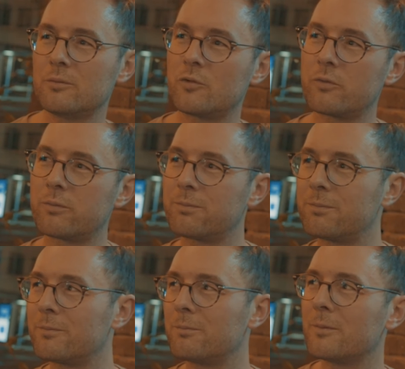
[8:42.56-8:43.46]
Du
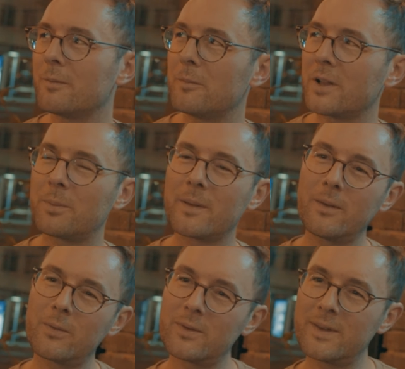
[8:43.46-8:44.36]
manchmal
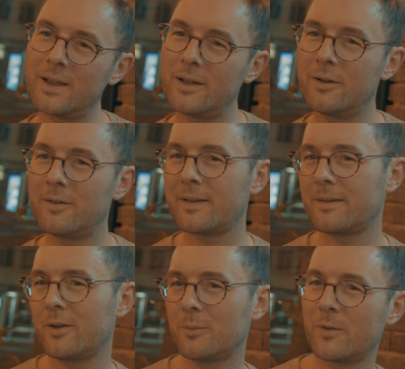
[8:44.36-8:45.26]
siehst du Dinge, weiß
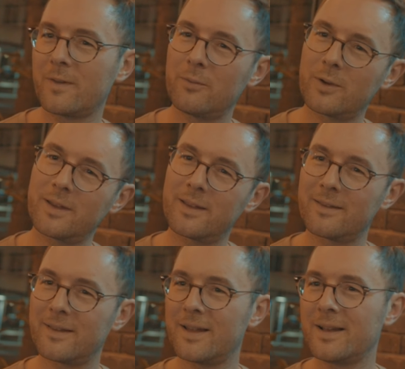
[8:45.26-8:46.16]
nicht, ob du sie wirklich
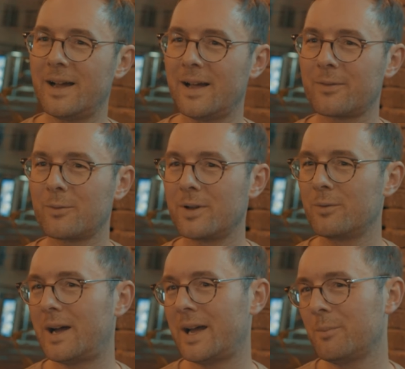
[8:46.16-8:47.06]
gesehen hast oder
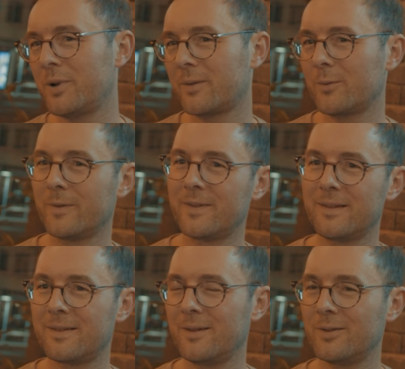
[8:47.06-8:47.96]
nur eine Person
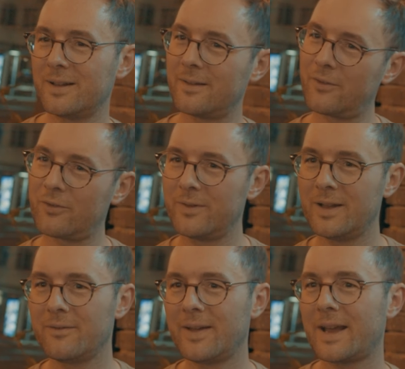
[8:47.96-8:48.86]
sieht sie und dann ist es schon
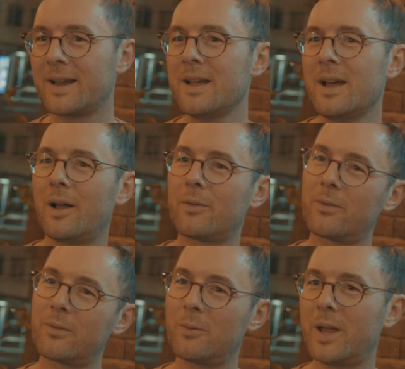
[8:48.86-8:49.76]
wieder weg. Also
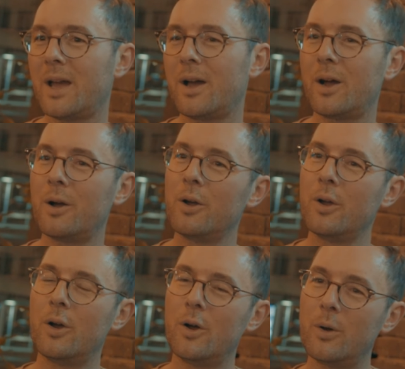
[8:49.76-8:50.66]
es ist so eher
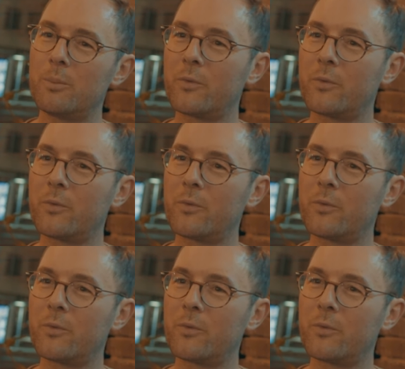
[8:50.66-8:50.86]
äh,